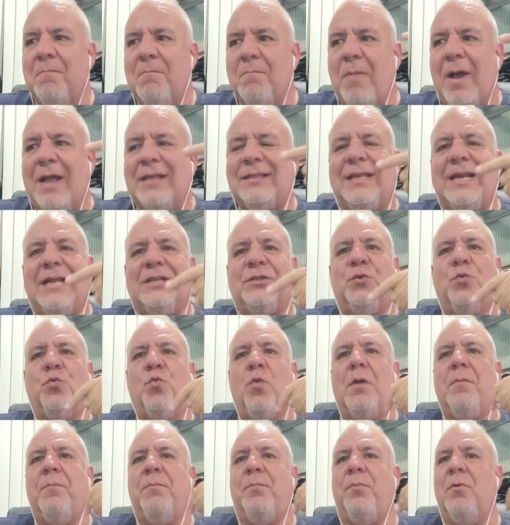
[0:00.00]
Va a extenuar su
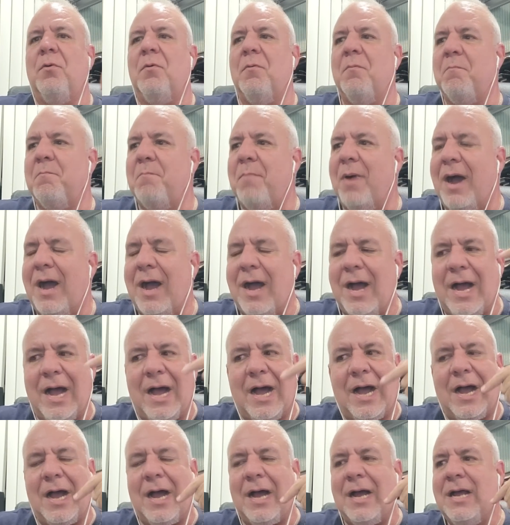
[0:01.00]
cuerpo.
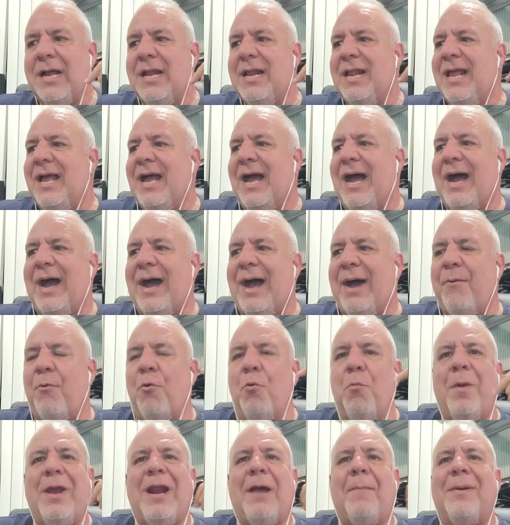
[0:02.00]
Va a
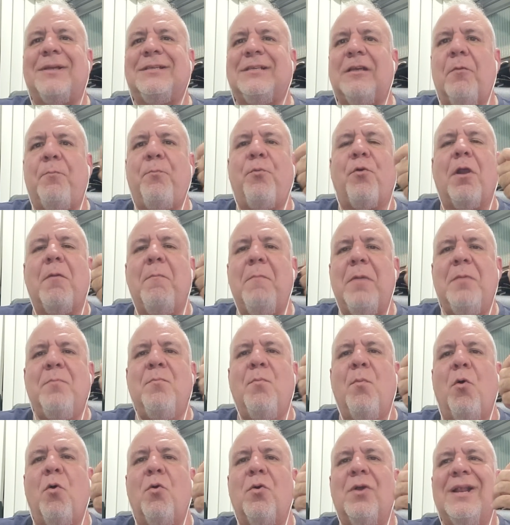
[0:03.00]
volver a pasar por el
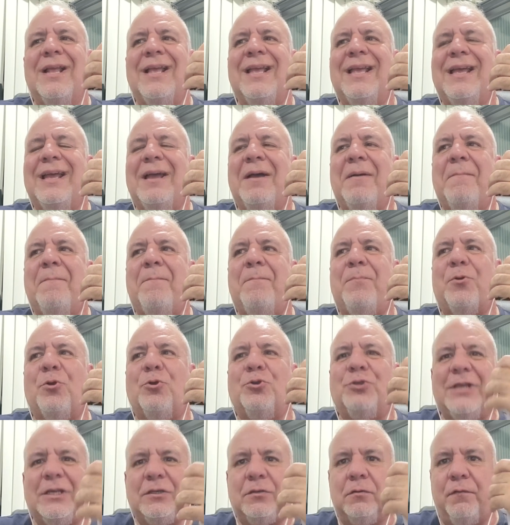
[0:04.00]
mismo
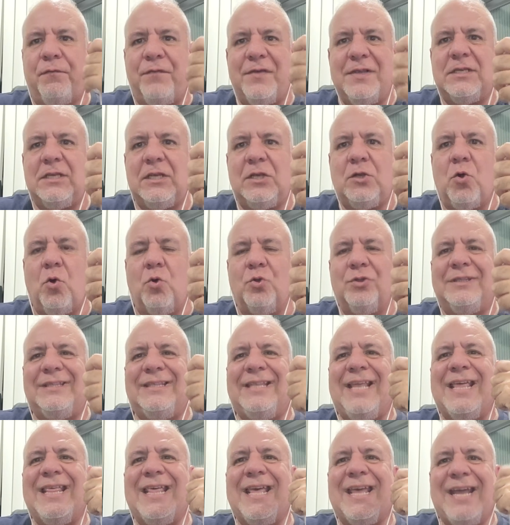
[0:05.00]
proceso físico
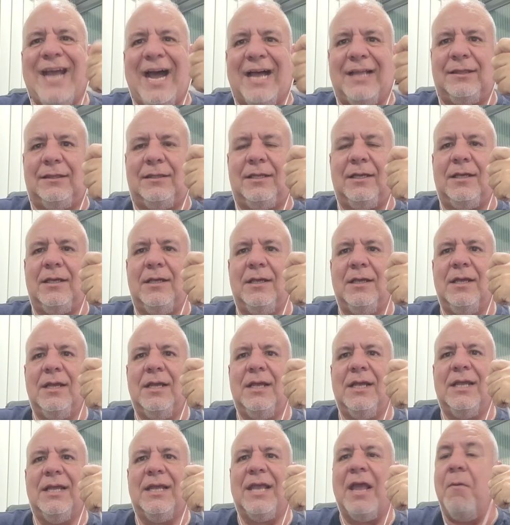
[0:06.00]
de desgaste,
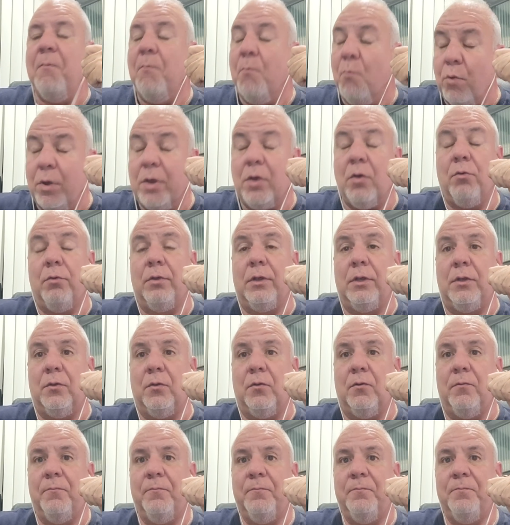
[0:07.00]
que es muy
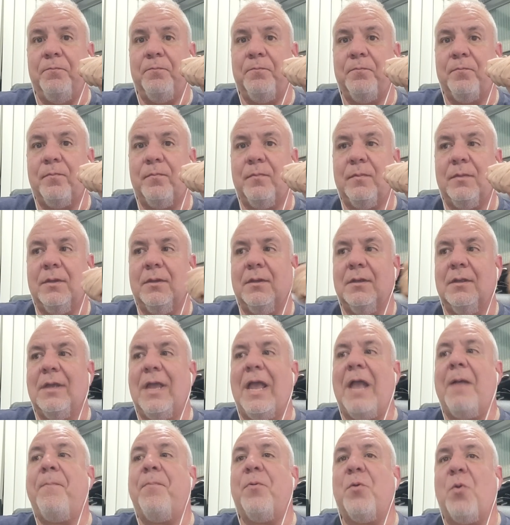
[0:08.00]
jodido.
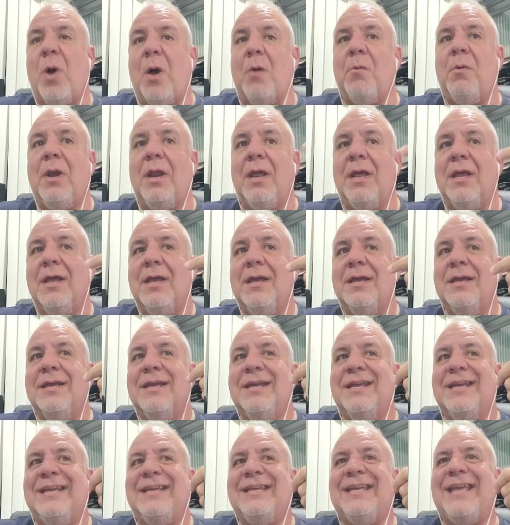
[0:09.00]
Es probable
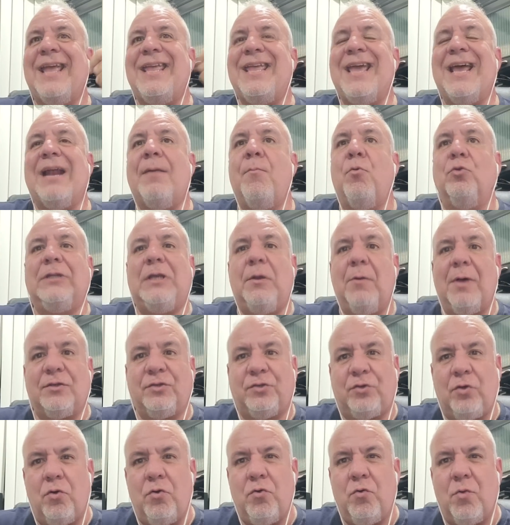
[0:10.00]
que ya la
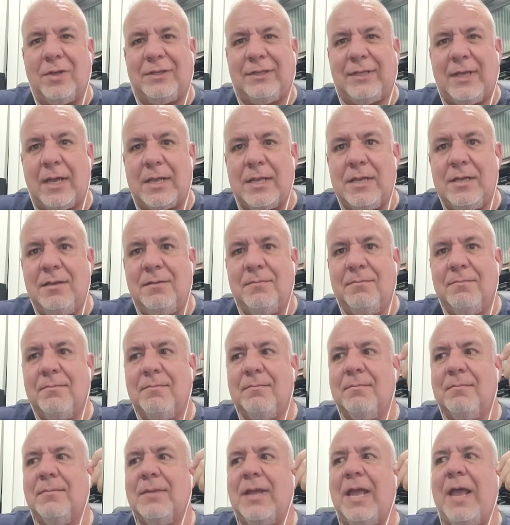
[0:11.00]
motivación no esté ahí.
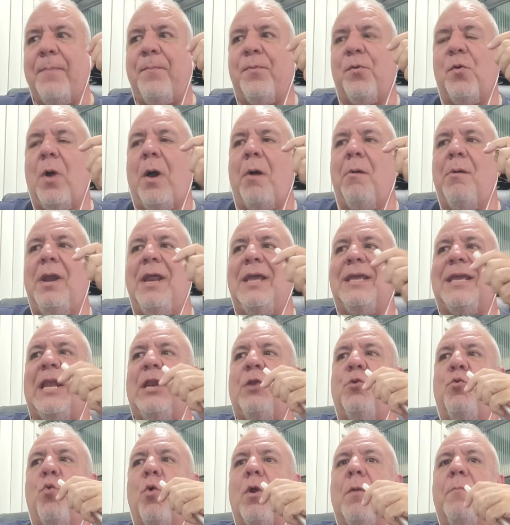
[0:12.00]
Es probable que
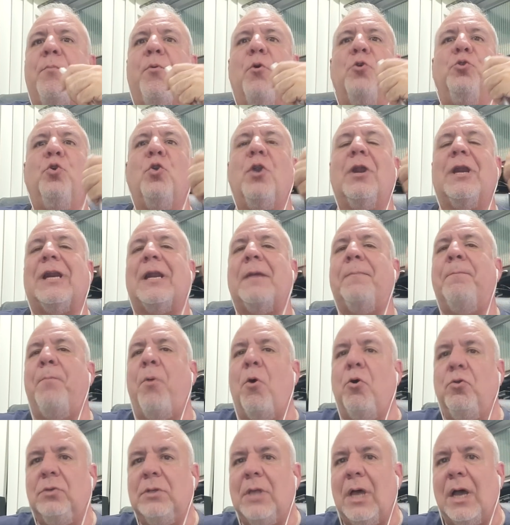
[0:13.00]
el cuerpo no le
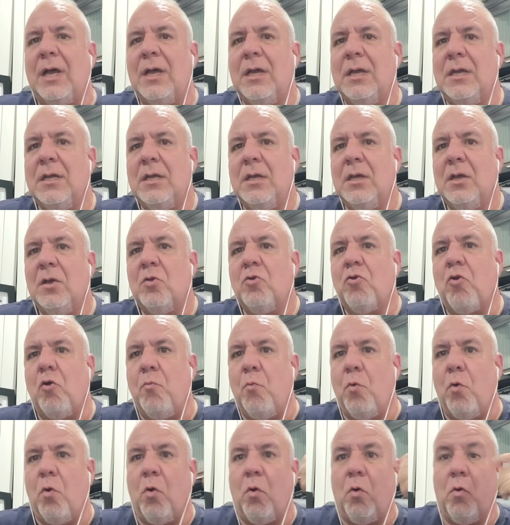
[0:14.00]
responda
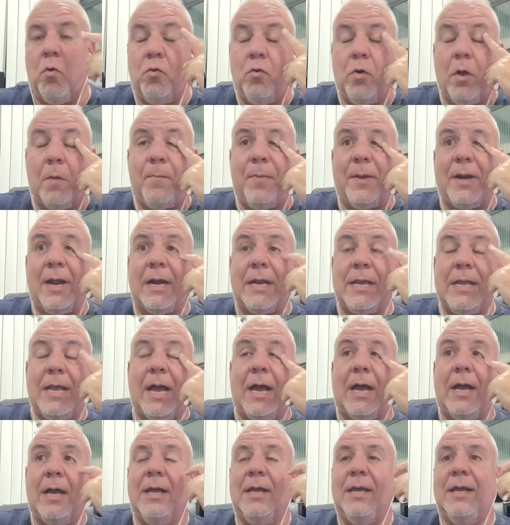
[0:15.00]
como uno
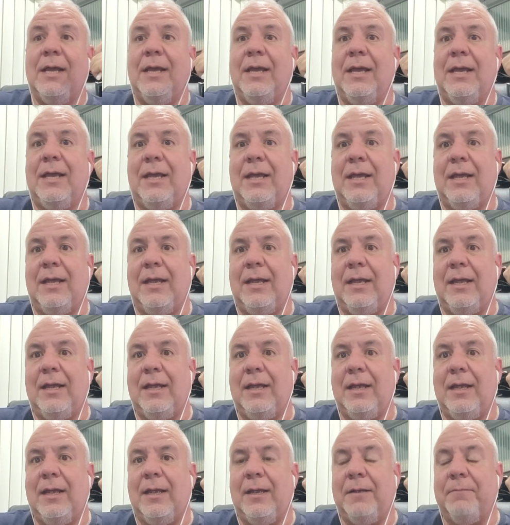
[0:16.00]
esperaría
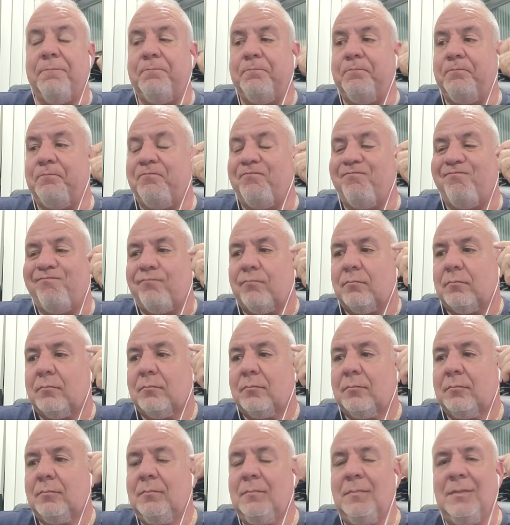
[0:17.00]
eh,
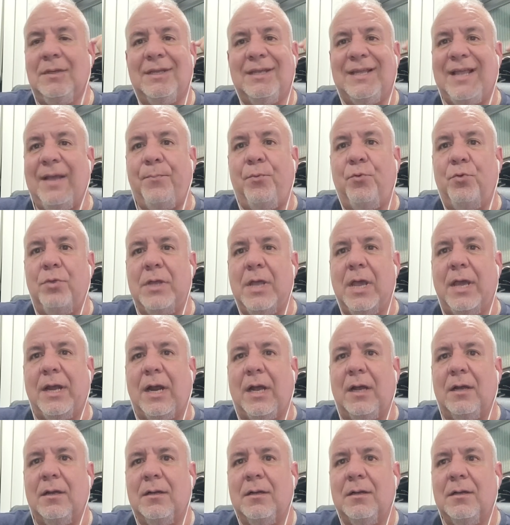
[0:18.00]
que
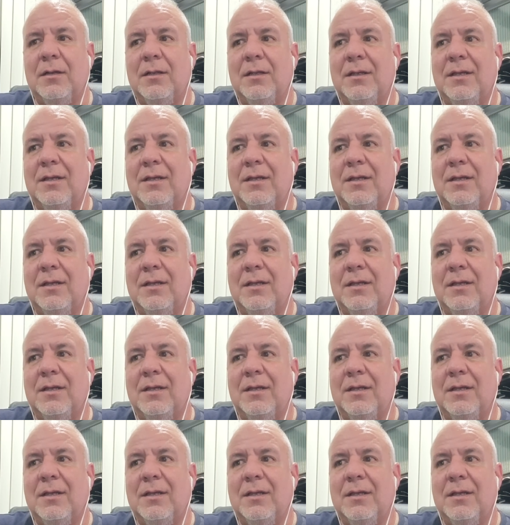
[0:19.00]
pudiera.